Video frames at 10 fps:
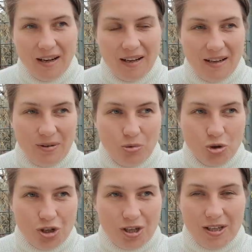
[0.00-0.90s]
а,
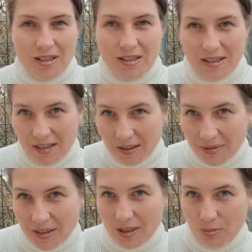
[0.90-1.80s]
уже
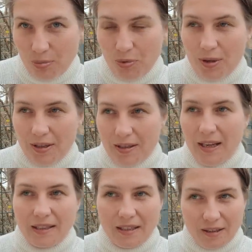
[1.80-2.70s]
северные более,
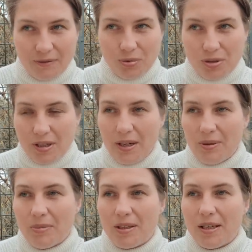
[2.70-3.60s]
да, таких в
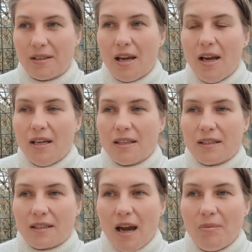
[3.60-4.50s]
Иерусалиме нет.
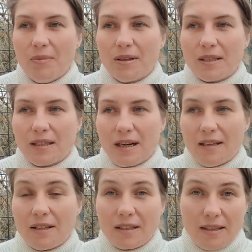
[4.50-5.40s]
Там
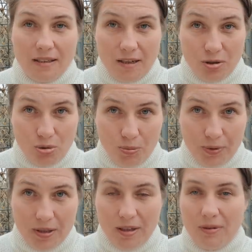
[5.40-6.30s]
сохранились, кстати,
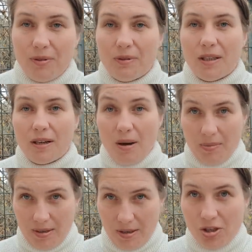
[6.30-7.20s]
раскопки древнего
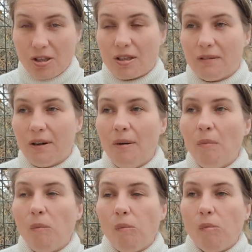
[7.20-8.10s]
храма языческого,
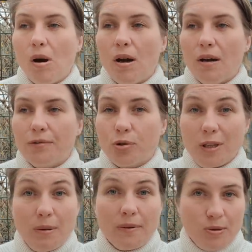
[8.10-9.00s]
а, в то
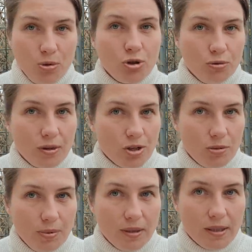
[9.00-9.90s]
время, возможно, он даже
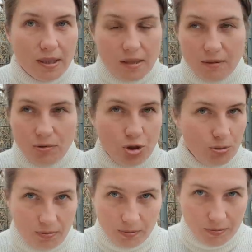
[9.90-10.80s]
был и
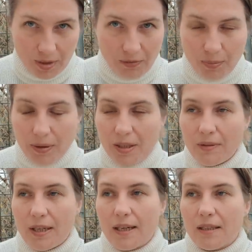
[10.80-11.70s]
действующим, да, вполне
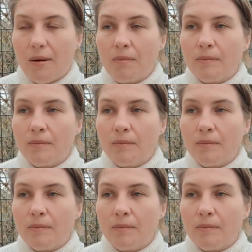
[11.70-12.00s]
вероятно.